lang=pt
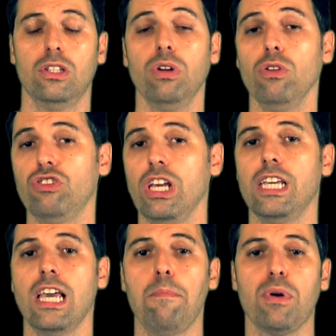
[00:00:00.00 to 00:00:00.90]
Eu não sei
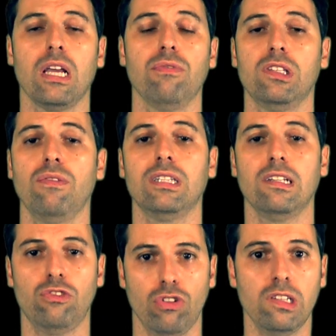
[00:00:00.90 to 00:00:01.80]
que época que você vai estar
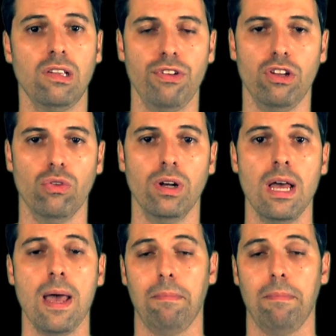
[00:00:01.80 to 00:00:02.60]
tá assistindo esse vídeo,